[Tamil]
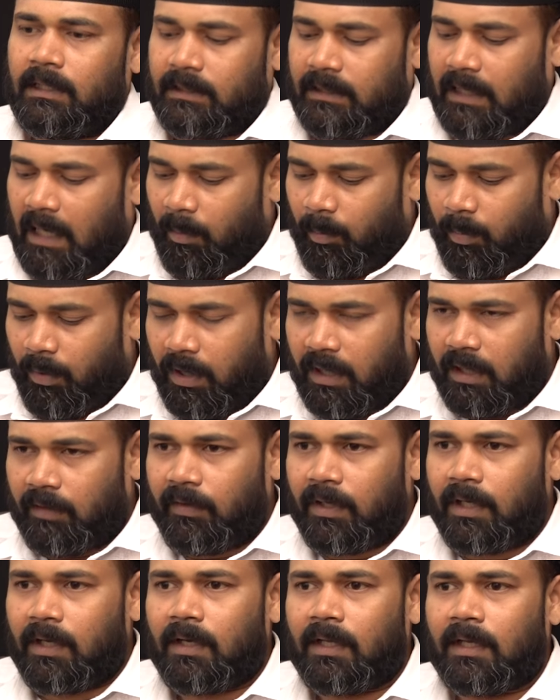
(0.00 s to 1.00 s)
சாப்பிட்றத
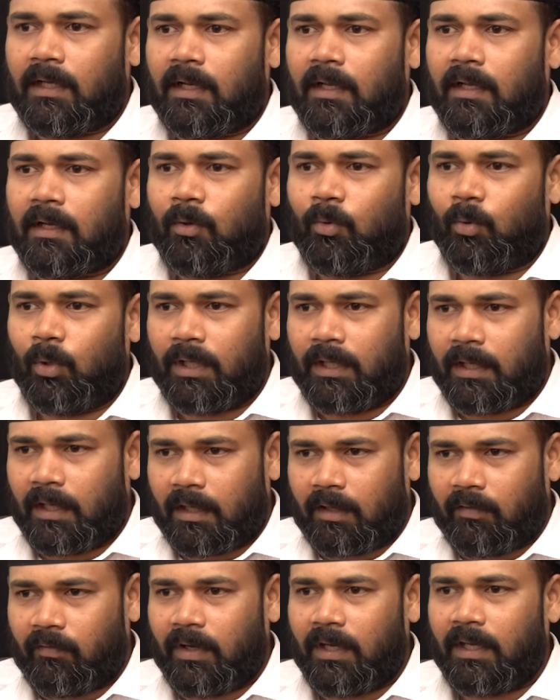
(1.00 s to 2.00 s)
வீடியோ எடுக்கிற
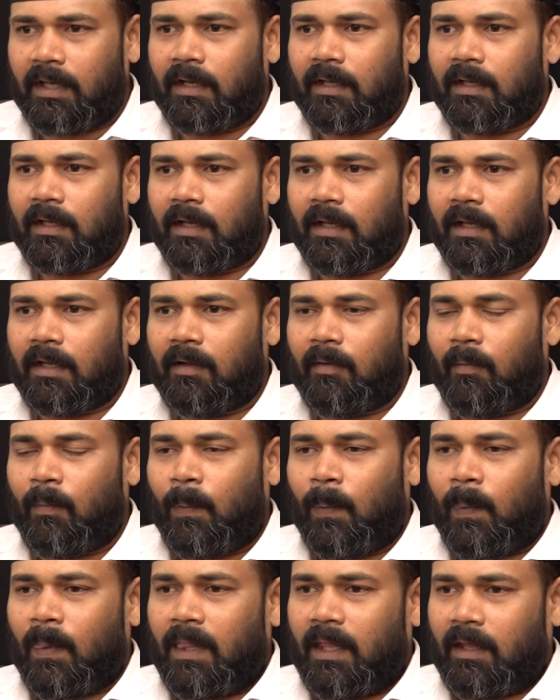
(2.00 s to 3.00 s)
குளிக்கிறத வீடியோ எடுக்கிற
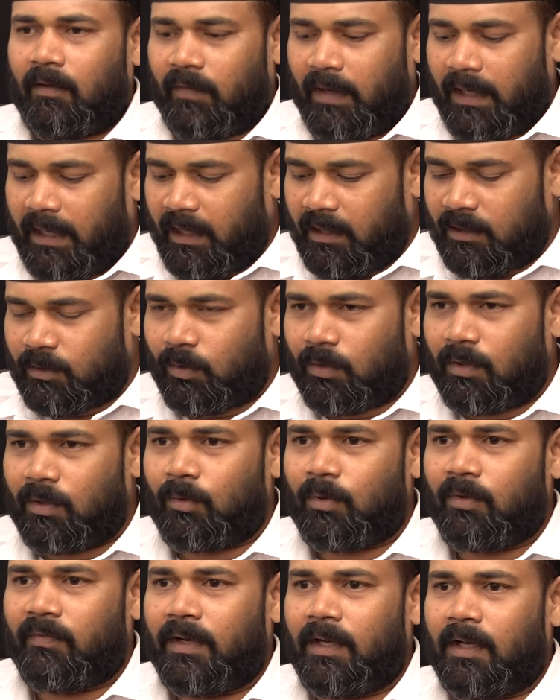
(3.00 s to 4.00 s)
வெட்டிங் ஷூட்னு
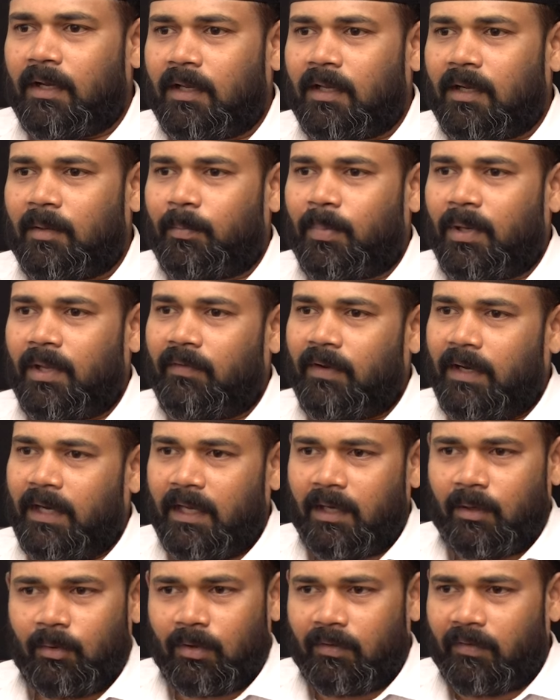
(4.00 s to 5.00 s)
ஒன்று வீடியோ எடுக்கிற ப்ரீ
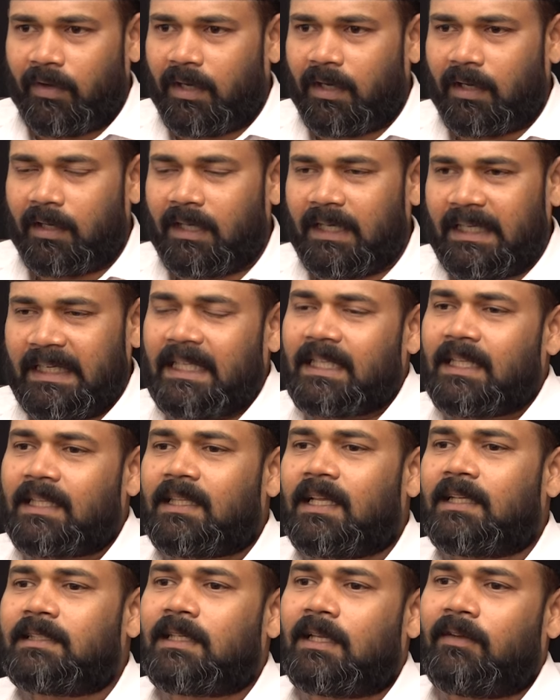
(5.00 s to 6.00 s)
வெட்டிங்னு ஒரு வீடியோ எடுக்கிற
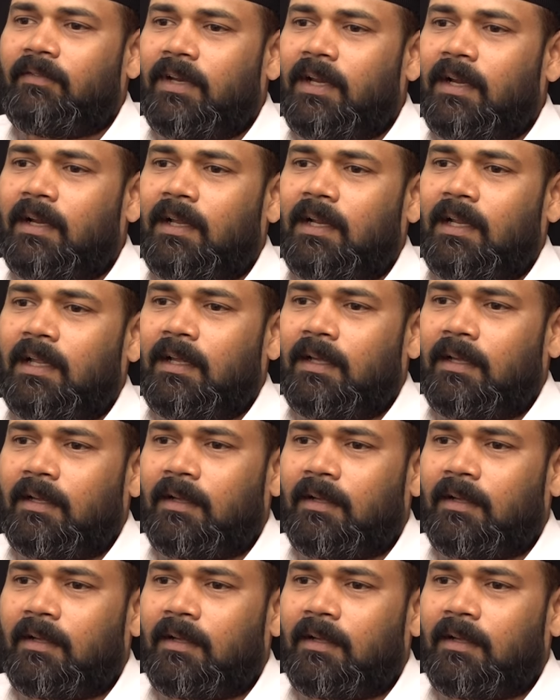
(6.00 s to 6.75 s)
எதைத்தான் சார் வீடியோ எடுக்கலை